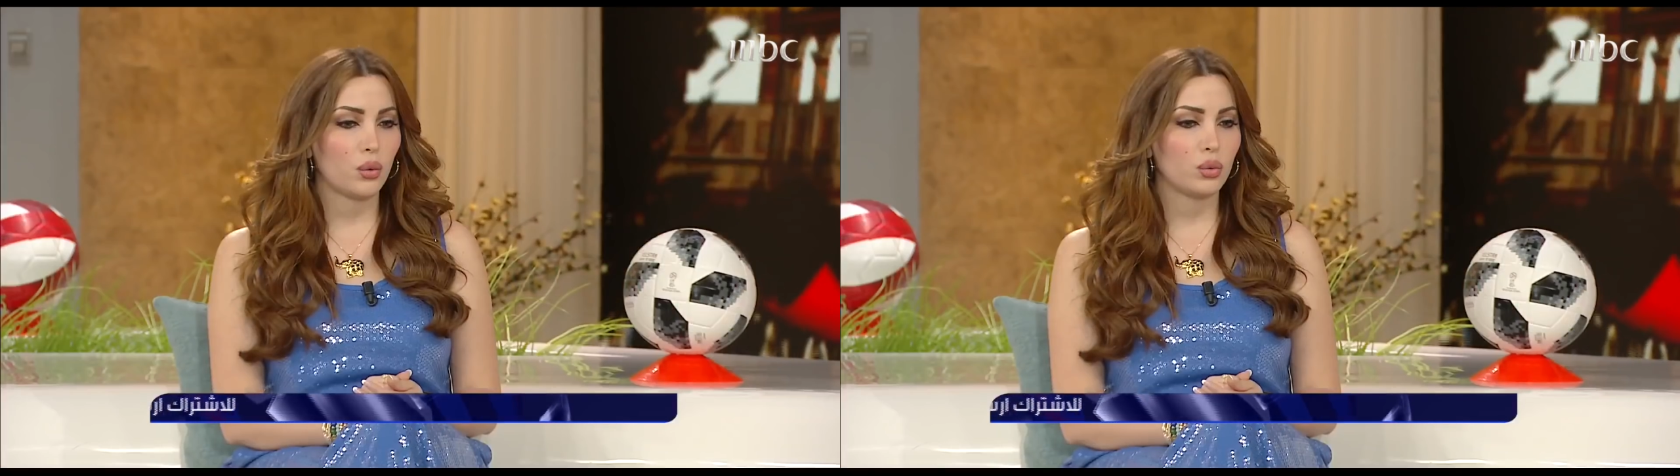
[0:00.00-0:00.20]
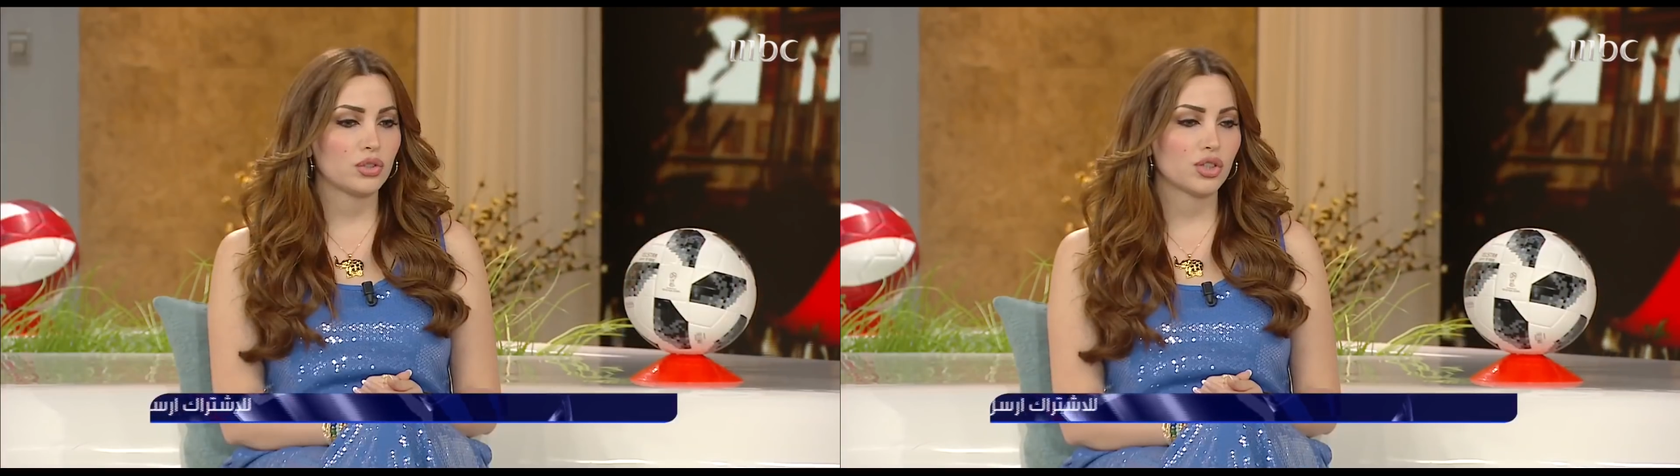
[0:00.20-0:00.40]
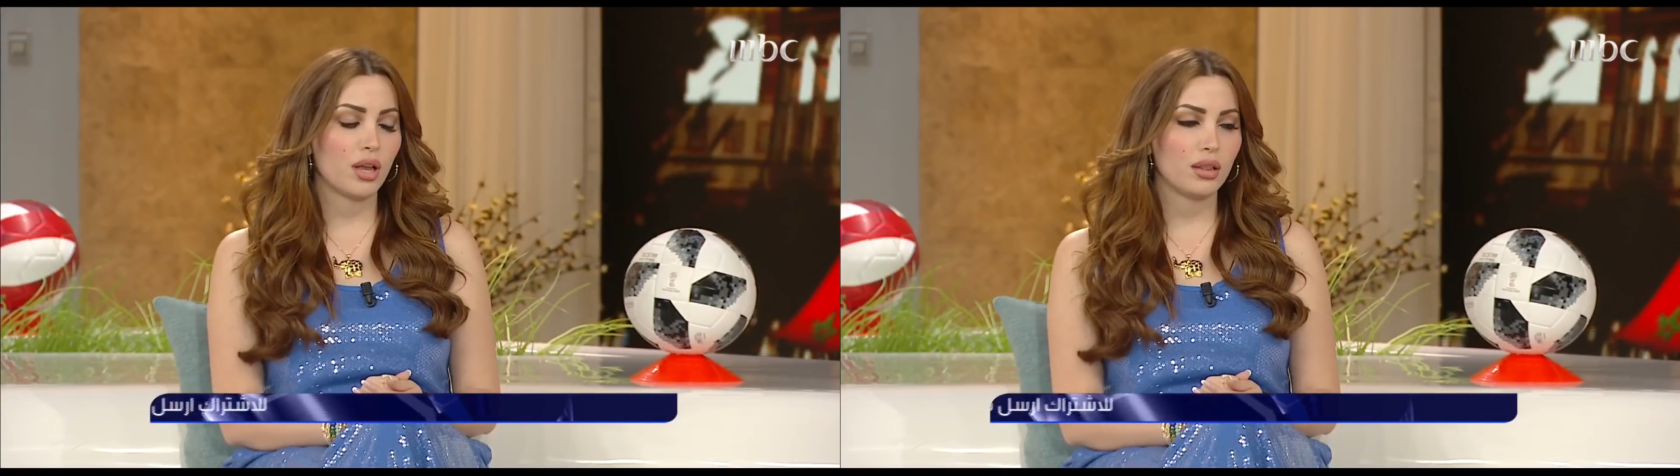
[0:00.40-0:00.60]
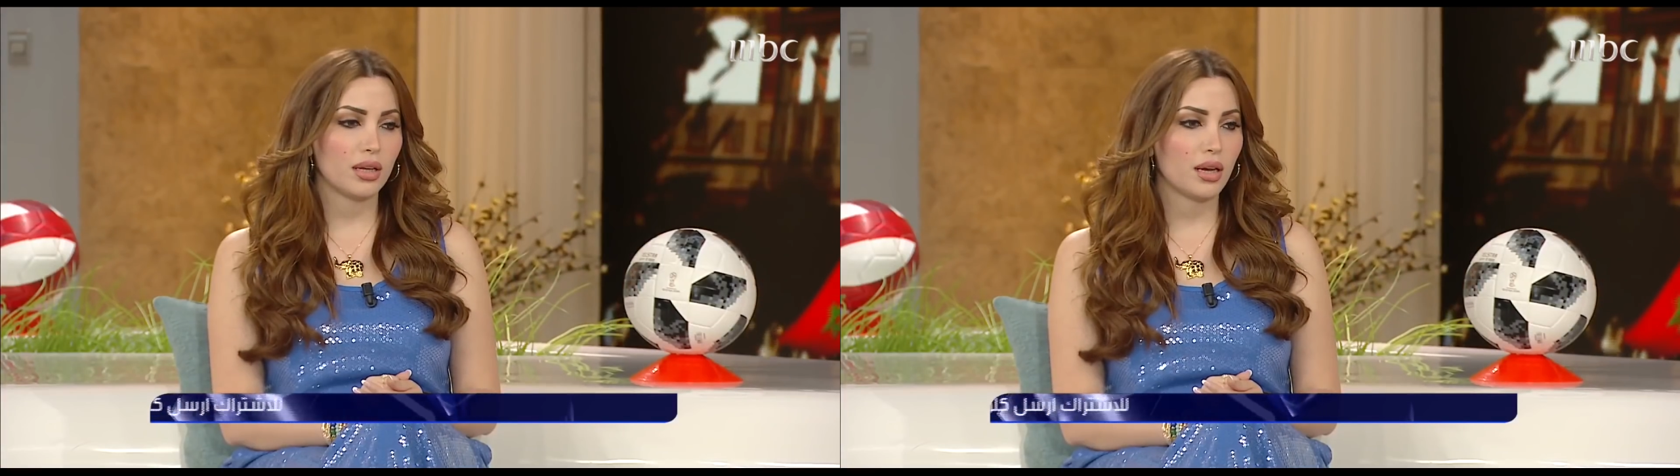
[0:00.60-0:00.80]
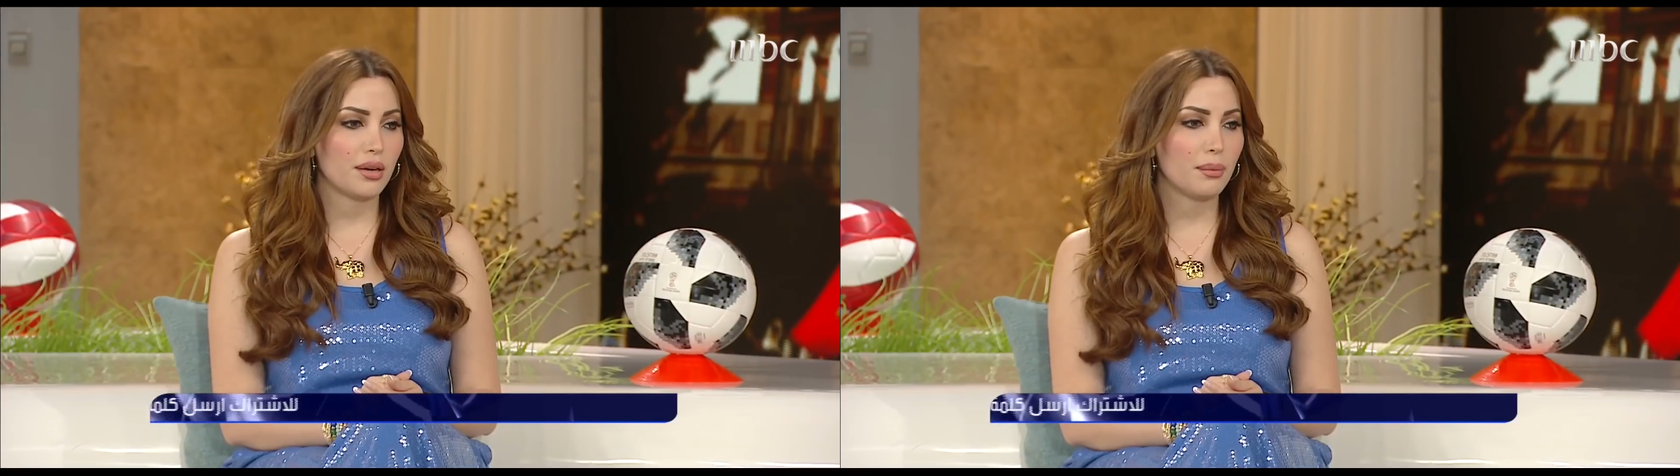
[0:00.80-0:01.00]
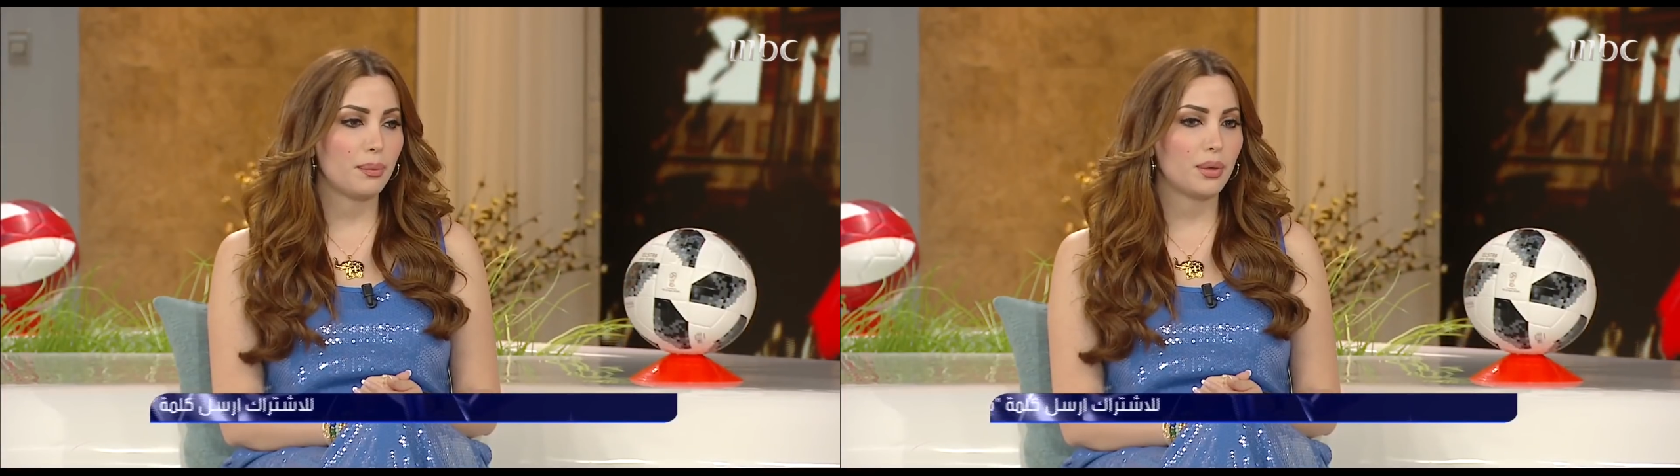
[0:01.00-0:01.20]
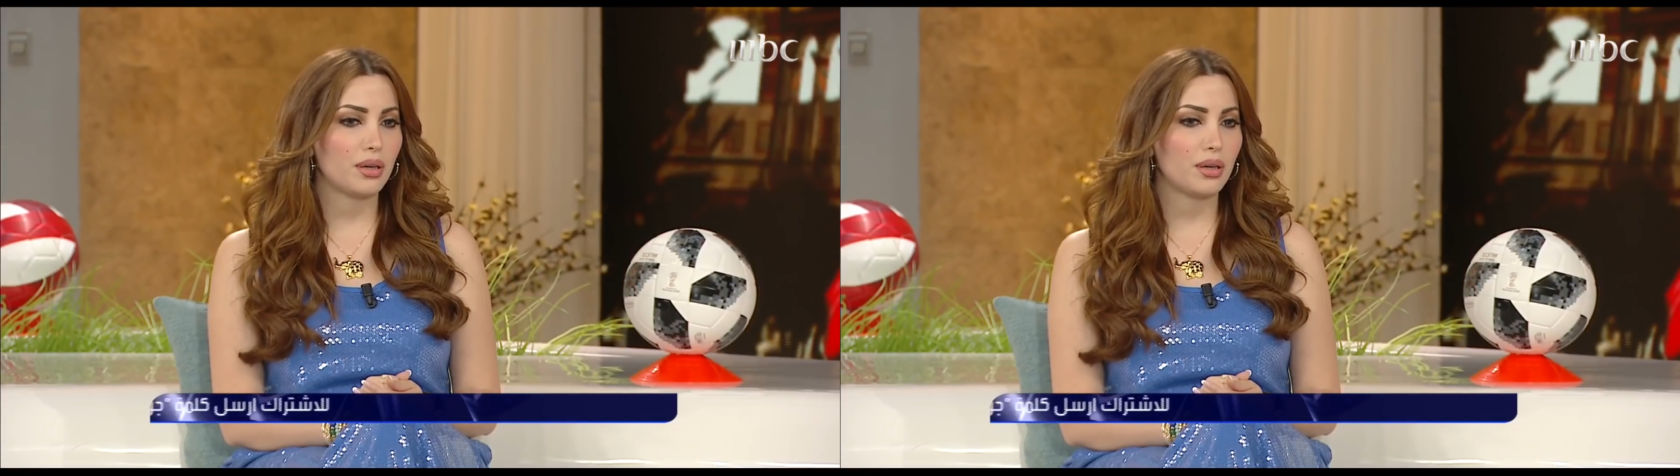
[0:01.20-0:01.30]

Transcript: وإن شاء الله يا رب